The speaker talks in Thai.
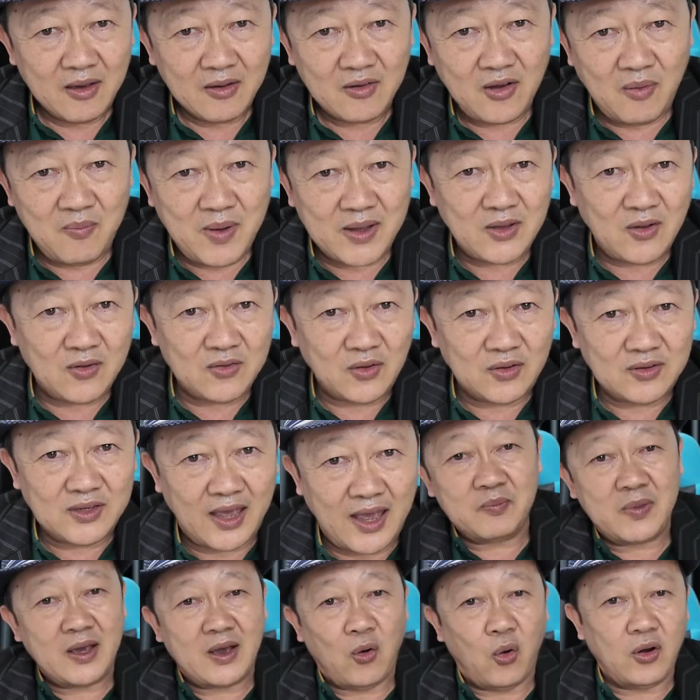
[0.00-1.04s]
ก็ไม่ต้องสนใจ
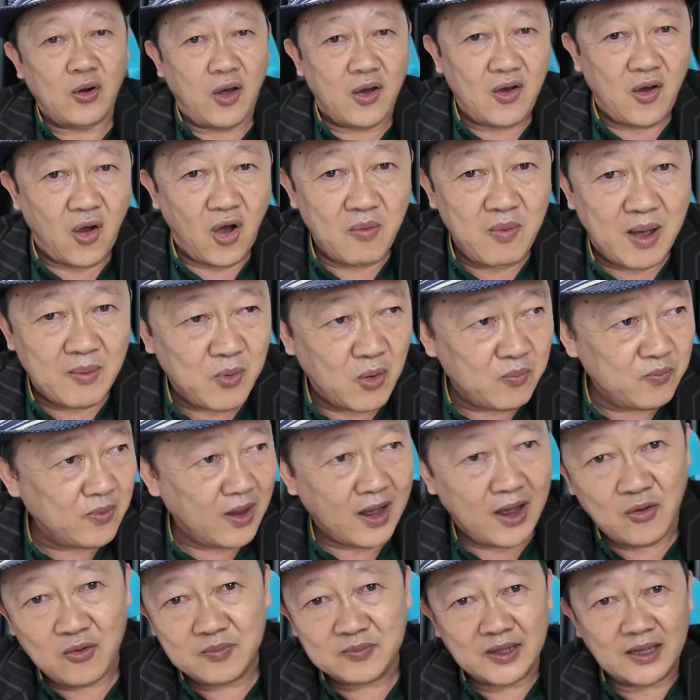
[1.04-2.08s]
มีคนร้องขอมาปุ๊บ
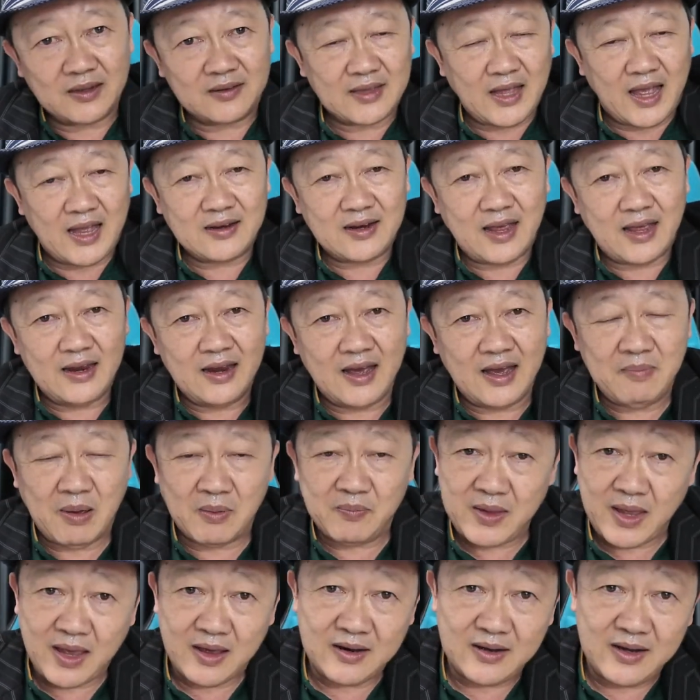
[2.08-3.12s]
เอาติดตั้งได้เลยแบ
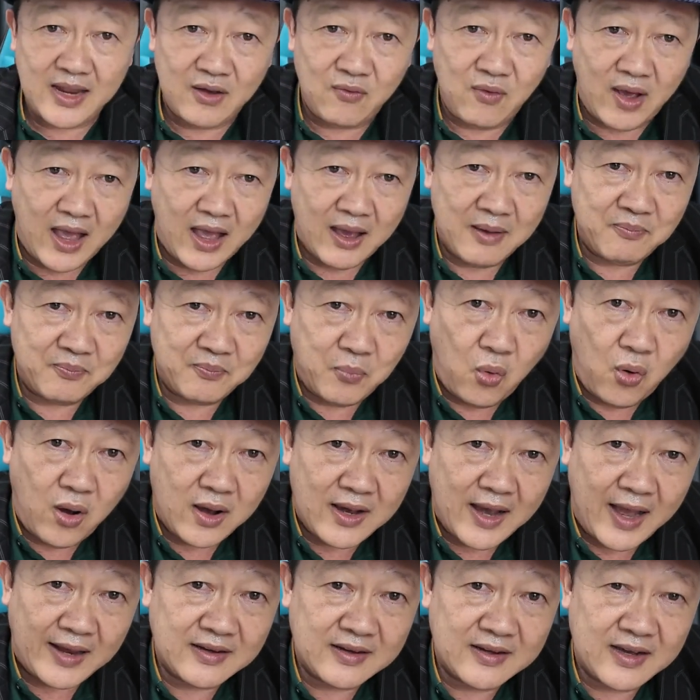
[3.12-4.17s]
บเนี้ยเรียกว่าพวก
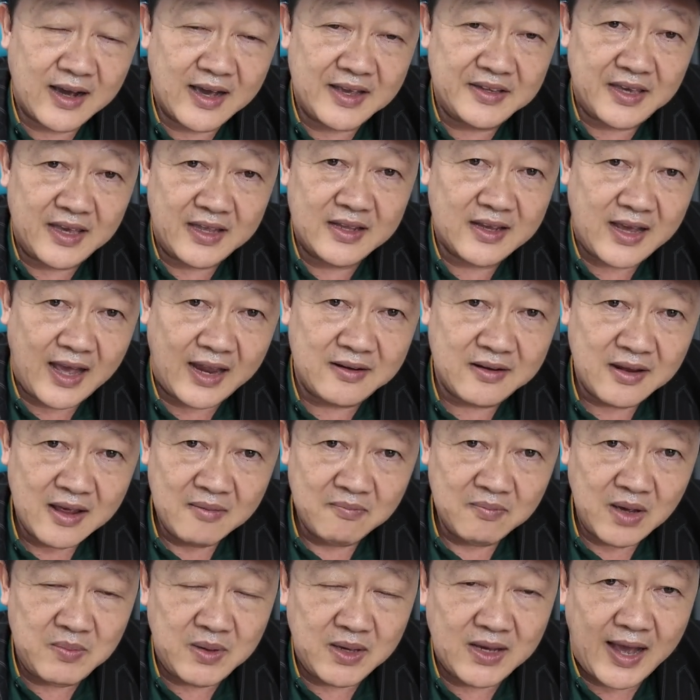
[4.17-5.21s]
กันเคยชินกัน
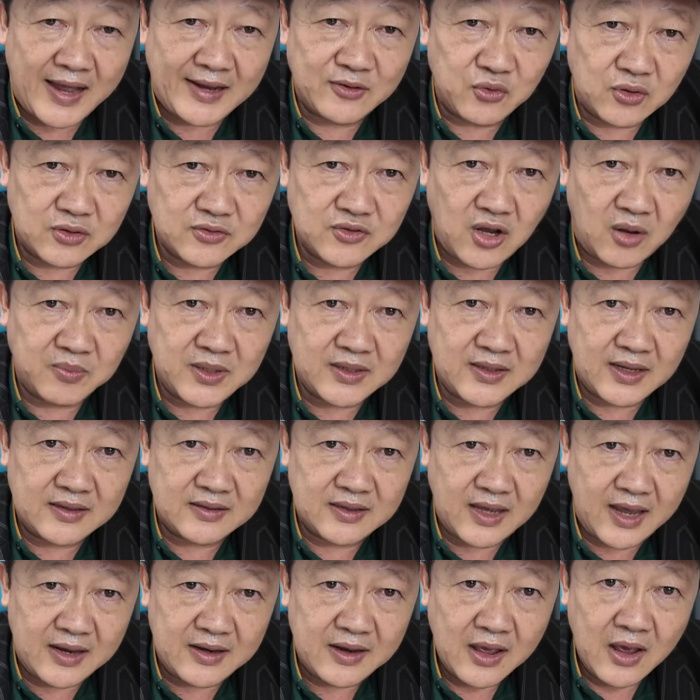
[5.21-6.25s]
ไม่มีการตรวจสอบที่ชัด
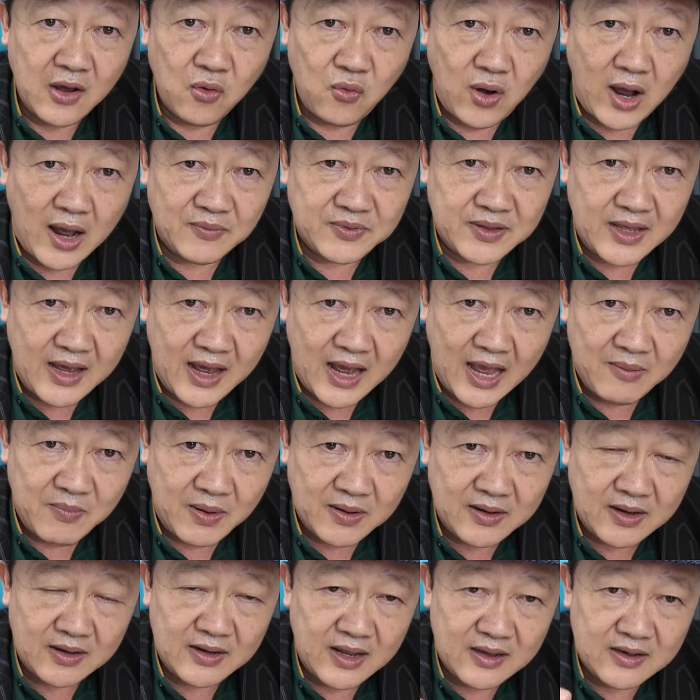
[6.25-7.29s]
เจนความเสียหายมั
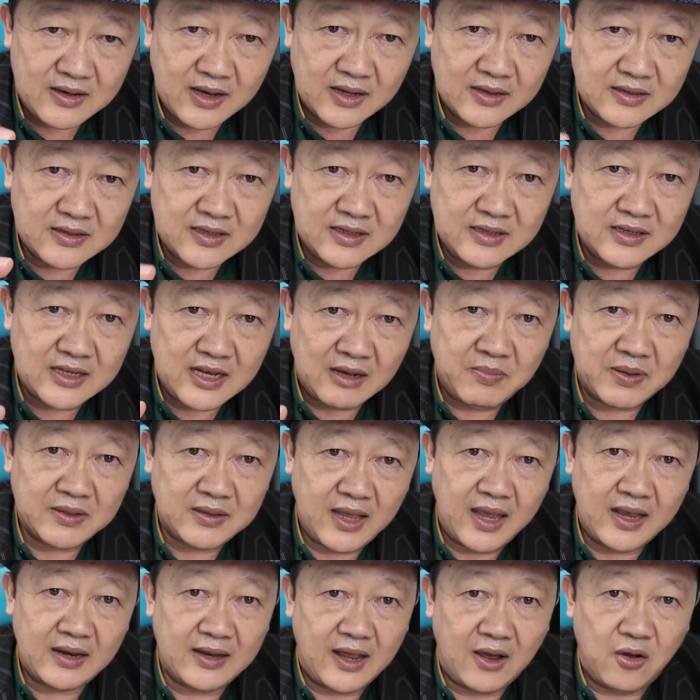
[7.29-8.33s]
นก็เลยเกิดขึ้นกับประ
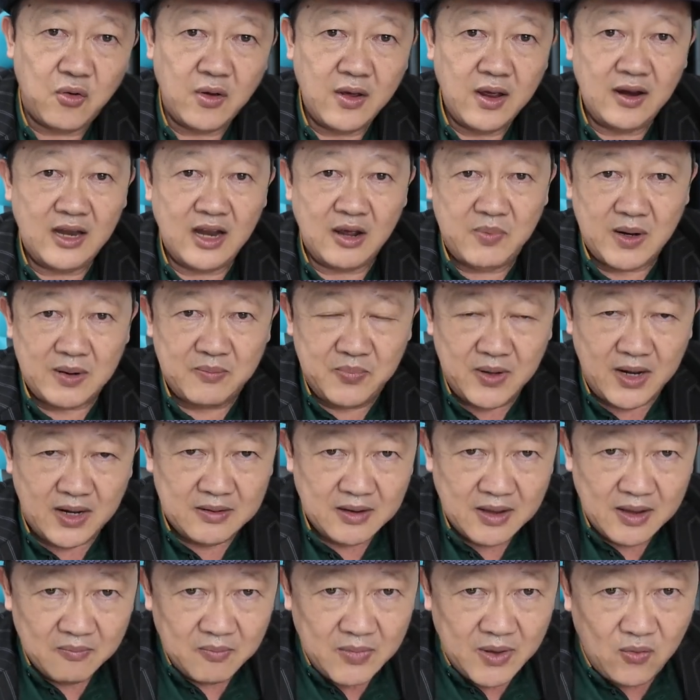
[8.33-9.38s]
เทศเราแล้วเพื่อ
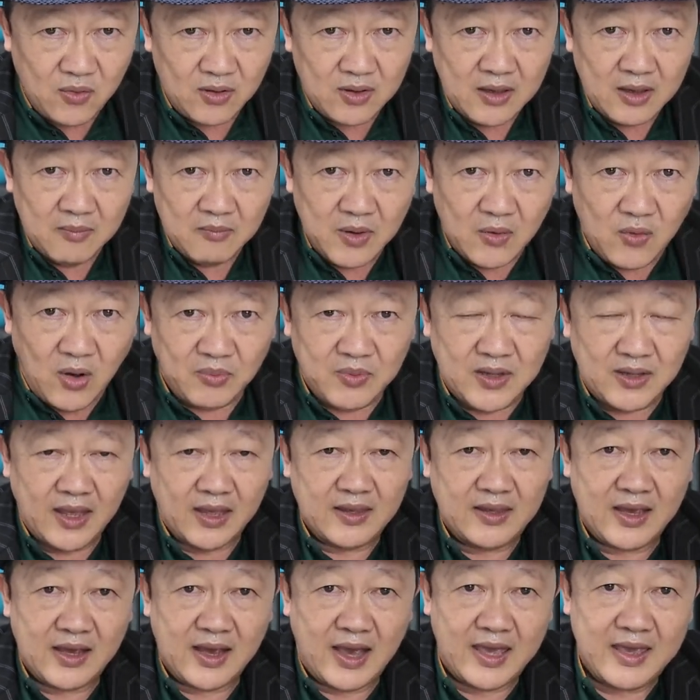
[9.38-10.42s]
นๆมีมีความคิด
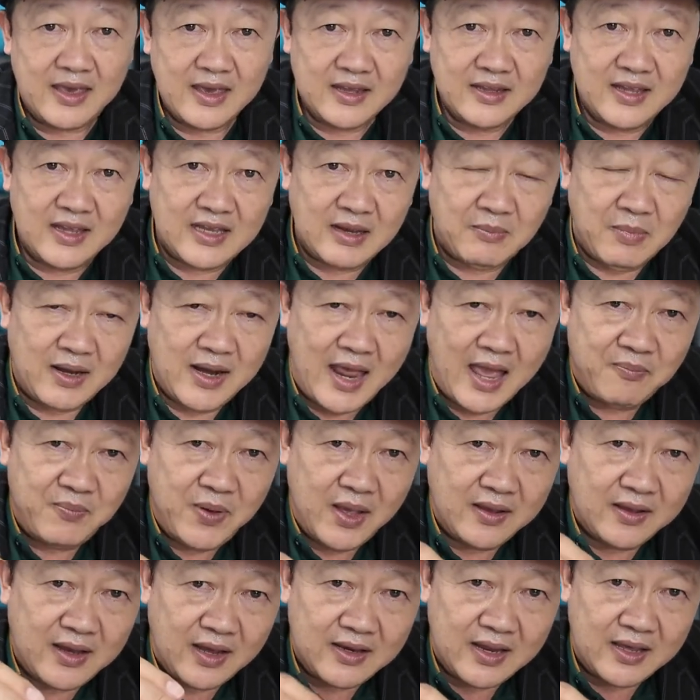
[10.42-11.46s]
เห็นยังไงที่จะมาแลกเป
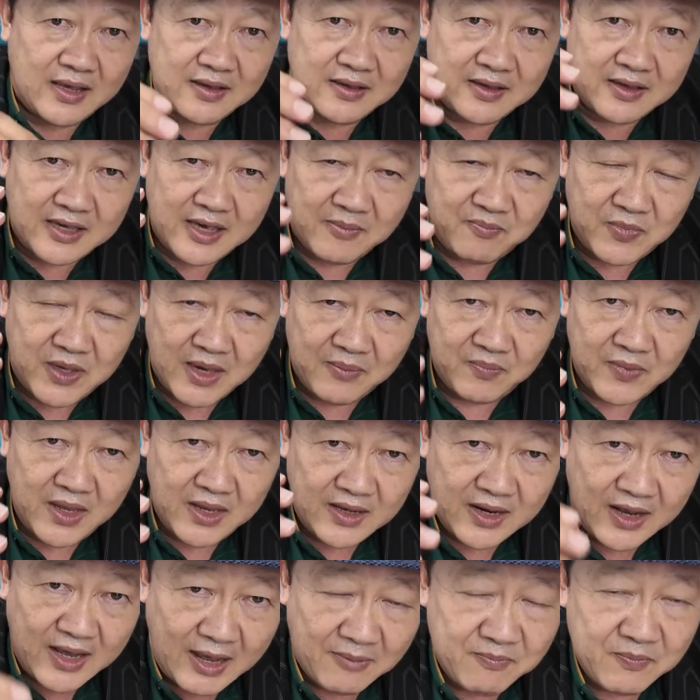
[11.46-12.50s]
ลี่ยนกันในคลิปคลิปนี้
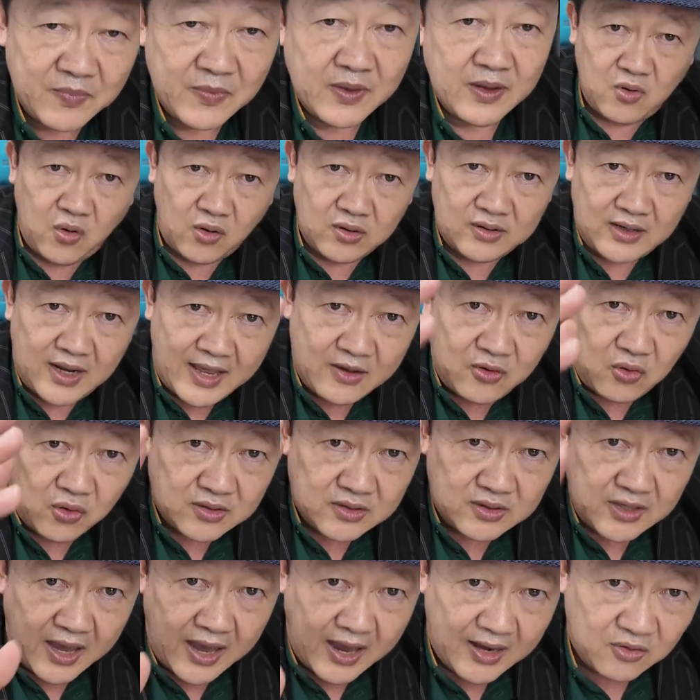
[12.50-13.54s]
นะครับกดไลค์กด
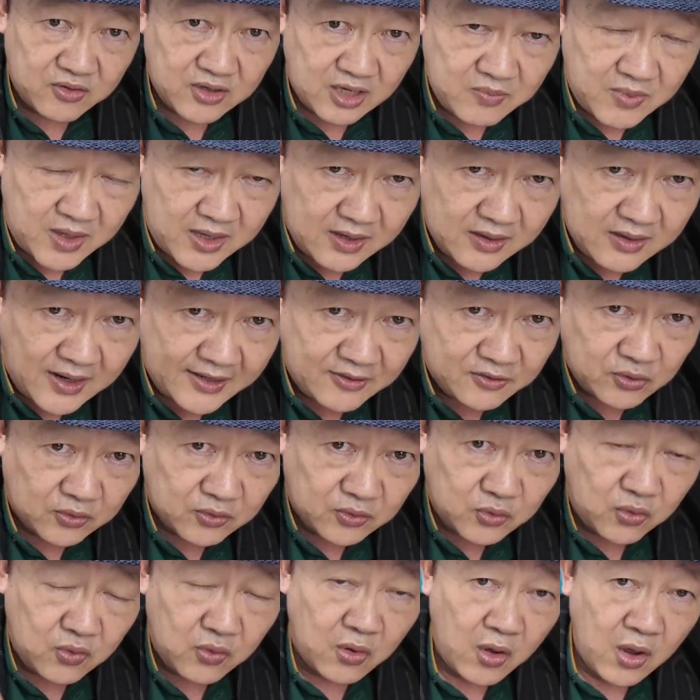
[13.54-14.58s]
แชร์เราจะมีไลฟ์สด
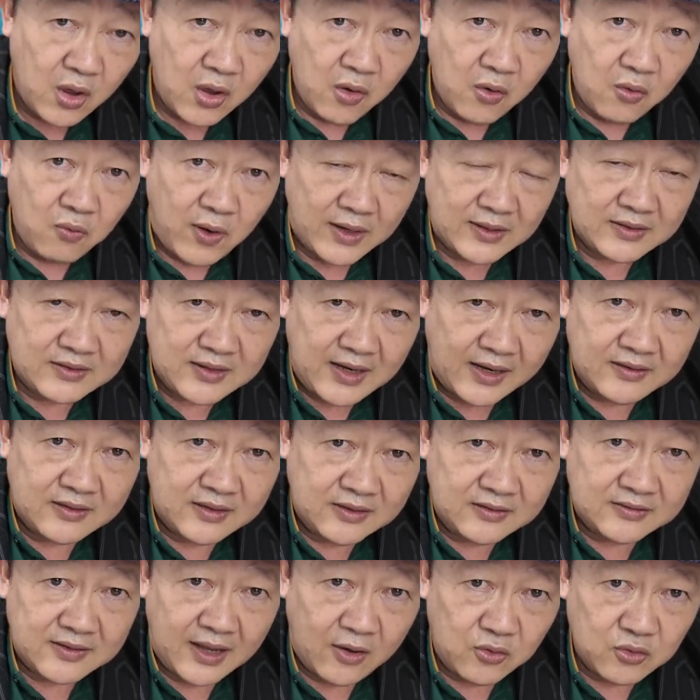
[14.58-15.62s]
ทุกวันจันทร์
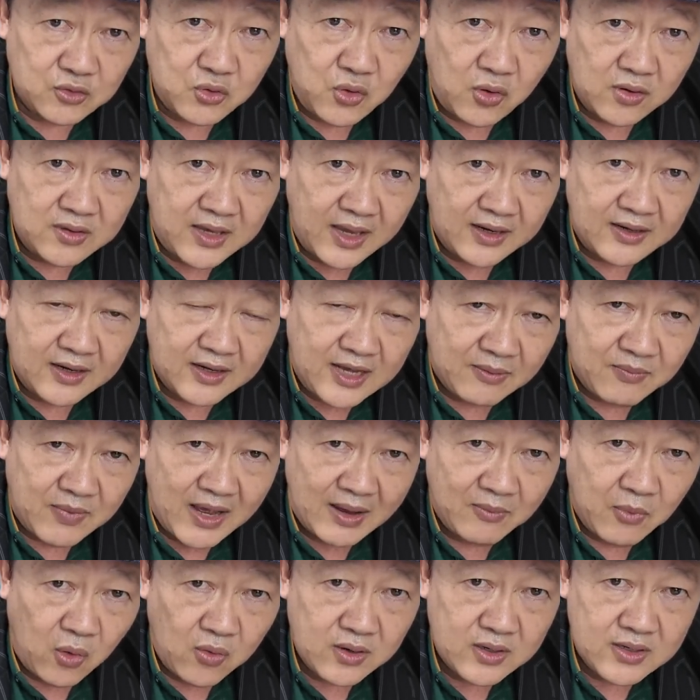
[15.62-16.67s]
ถึงเสาร์ช่วงเย็นนะครับ
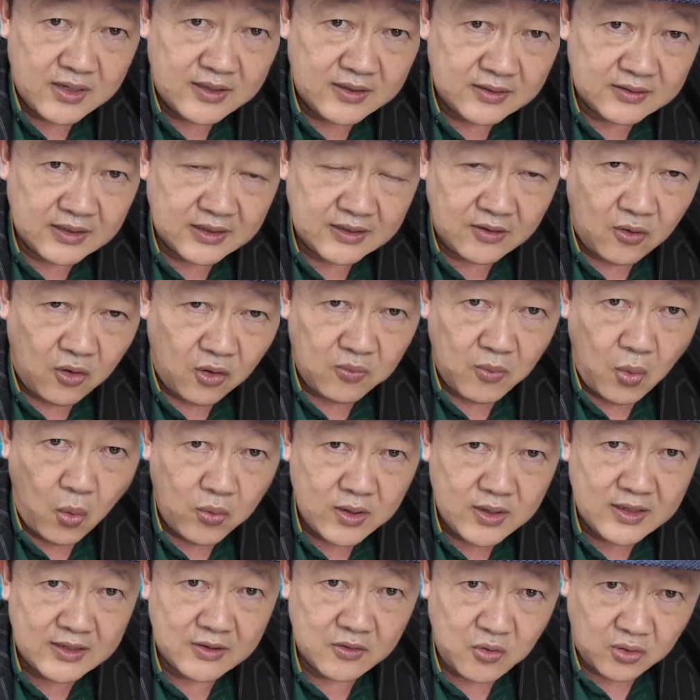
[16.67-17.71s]
ห้าโมงครึ่งถึงหกโมง
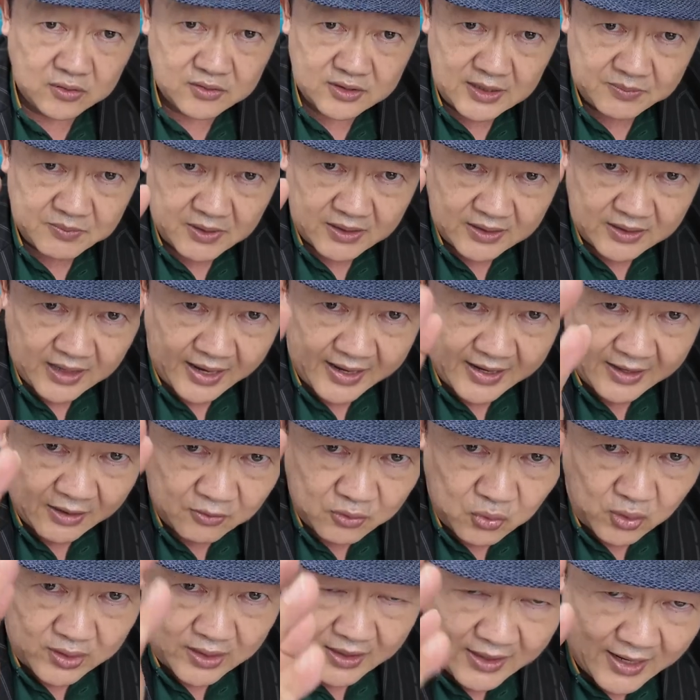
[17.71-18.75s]
ครึ่งกดซับสไครบ์เรา
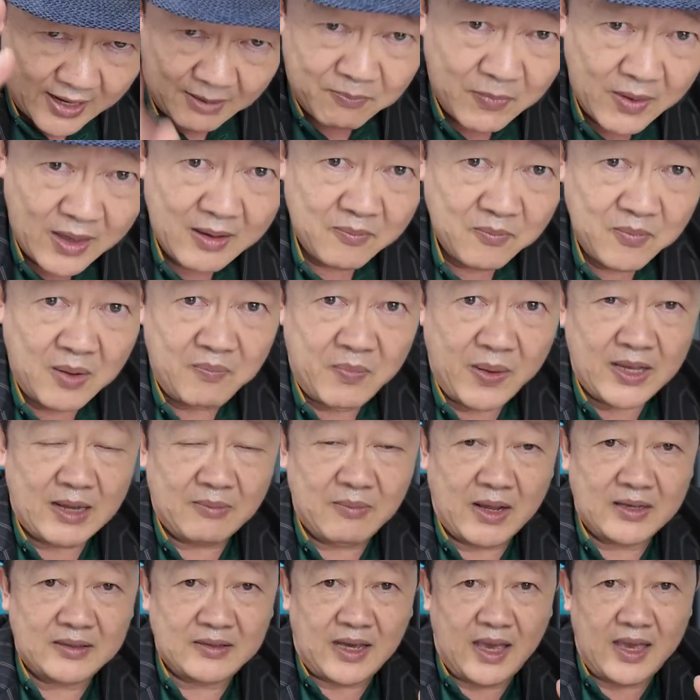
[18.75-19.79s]
ด้วยนะครับเพื่อเป็น
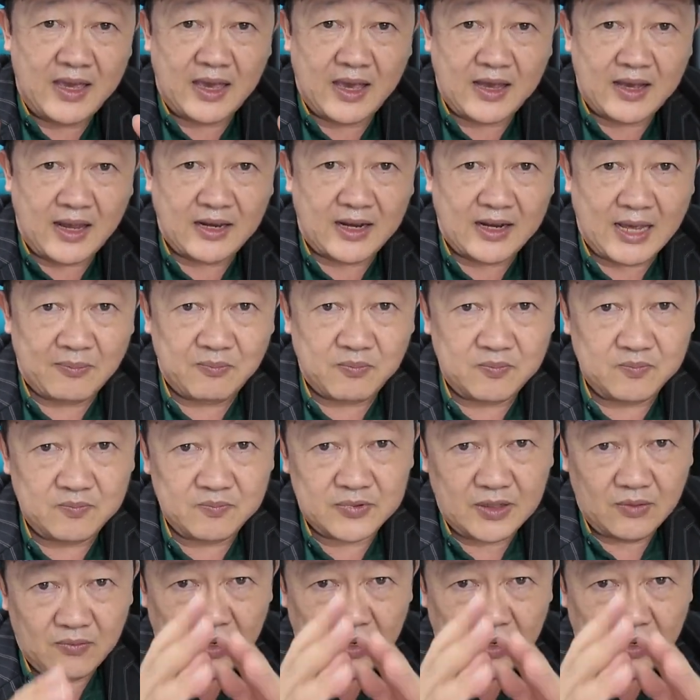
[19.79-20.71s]
กำลังใจให้แก่กันนะครับส